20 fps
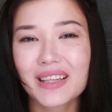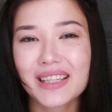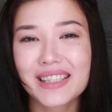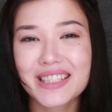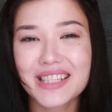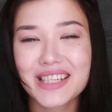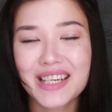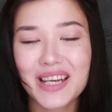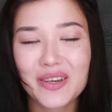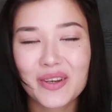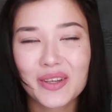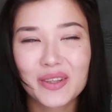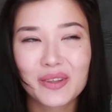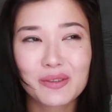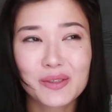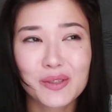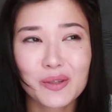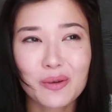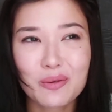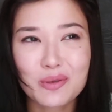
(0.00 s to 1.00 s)
К сожалению,
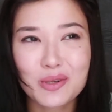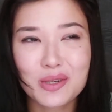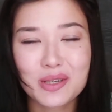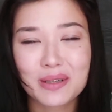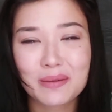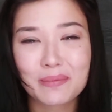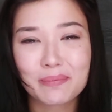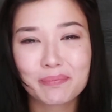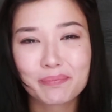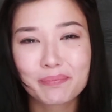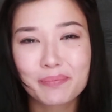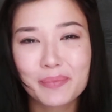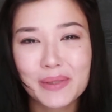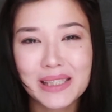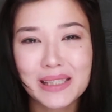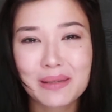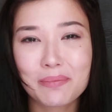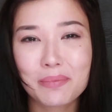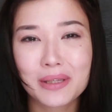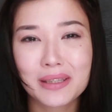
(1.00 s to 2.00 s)
оно все уже
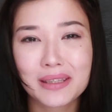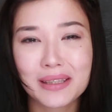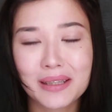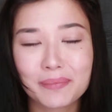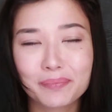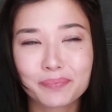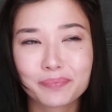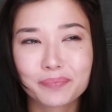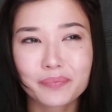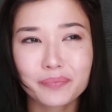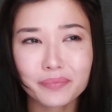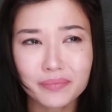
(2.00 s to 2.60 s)
постепенно